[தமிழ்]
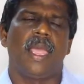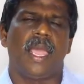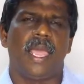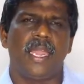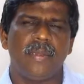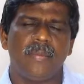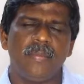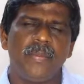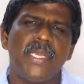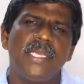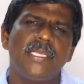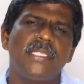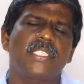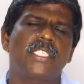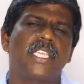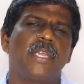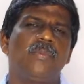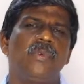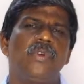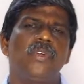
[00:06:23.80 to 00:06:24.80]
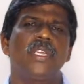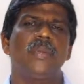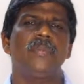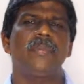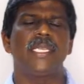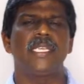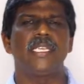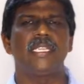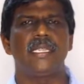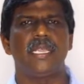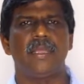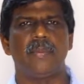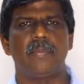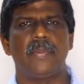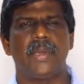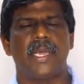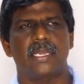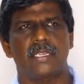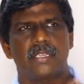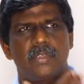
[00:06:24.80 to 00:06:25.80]
அன்பின் சமூகம் என்று நாம்
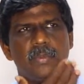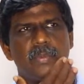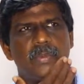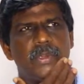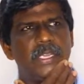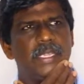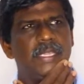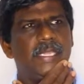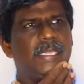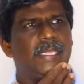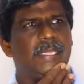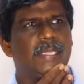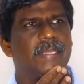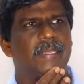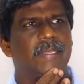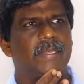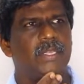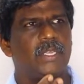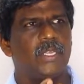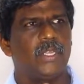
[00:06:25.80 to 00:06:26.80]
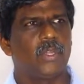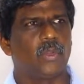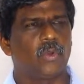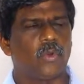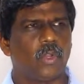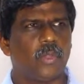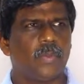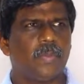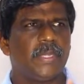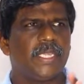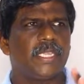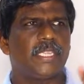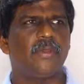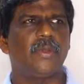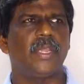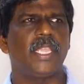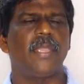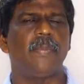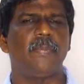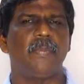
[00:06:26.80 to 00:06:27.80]
பார்க்கும் பொழுது
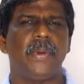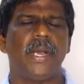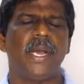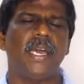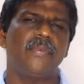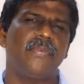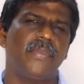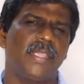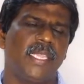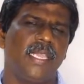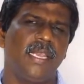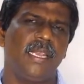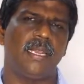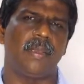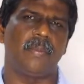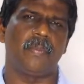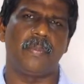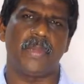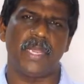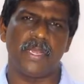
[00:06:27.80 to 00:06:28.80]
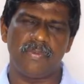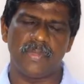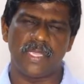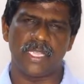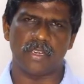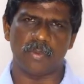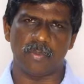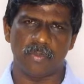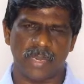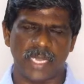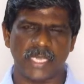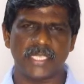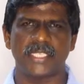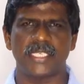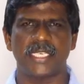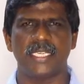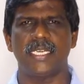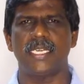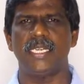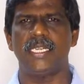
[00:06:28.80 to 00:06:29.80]
குடும்பத்தினுடைய பார்வையில் பல்வேறு
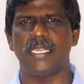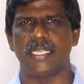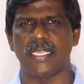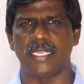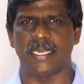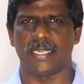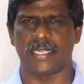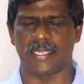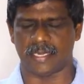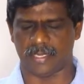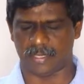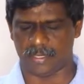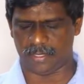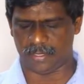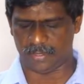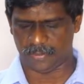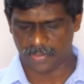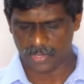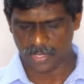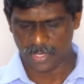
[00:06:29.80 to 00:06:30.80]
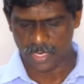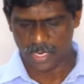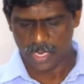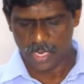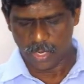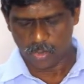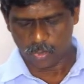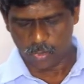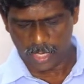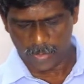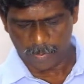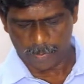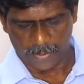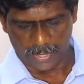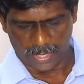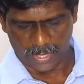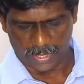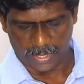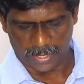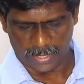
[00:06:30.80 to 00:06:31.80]
மாற்றங்கள் இருக்கிறது
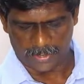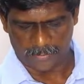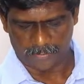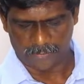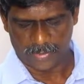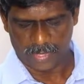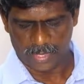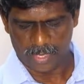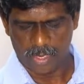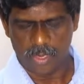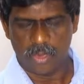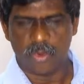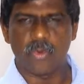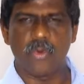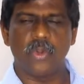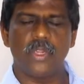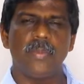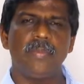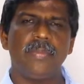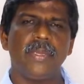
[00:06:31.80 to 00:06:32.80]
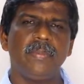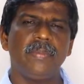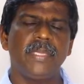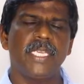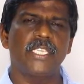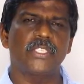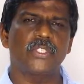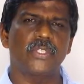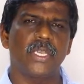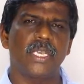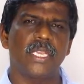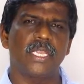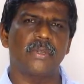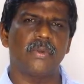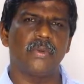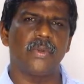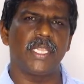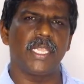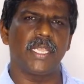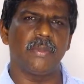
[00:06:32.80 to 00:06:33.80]
குறிப்பாக குடும்பம் என்று
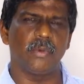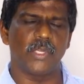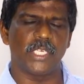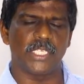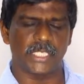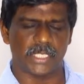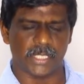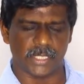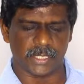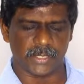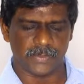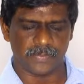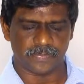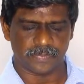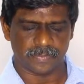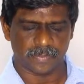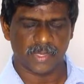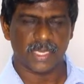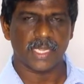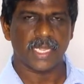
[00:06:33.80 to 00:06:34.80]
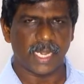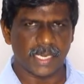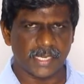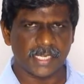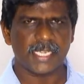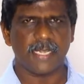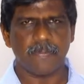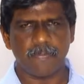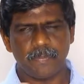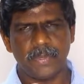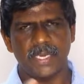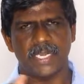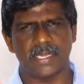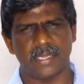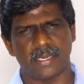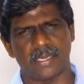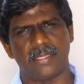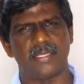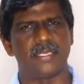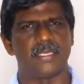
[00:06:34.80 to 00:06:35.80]
சொல்லக்கூடிய ஒன்று
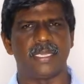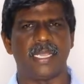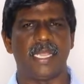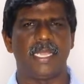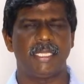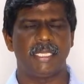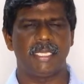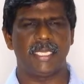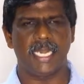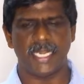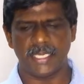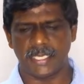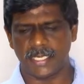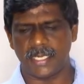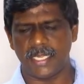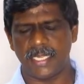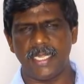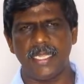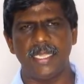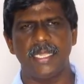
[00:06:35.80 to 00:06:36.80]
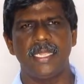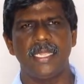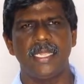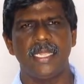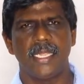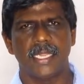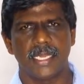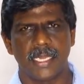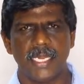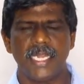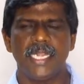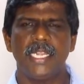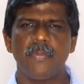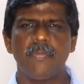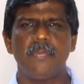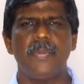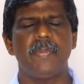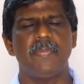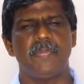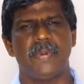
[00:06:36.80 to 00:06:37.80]
கட்டப்படுகிறது அது கட்டி
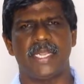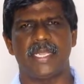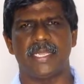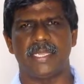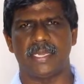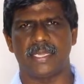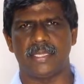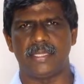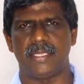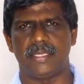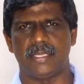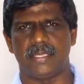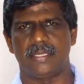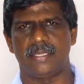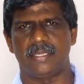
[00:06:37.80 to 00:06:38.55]
எழுப்பப்படுகிறது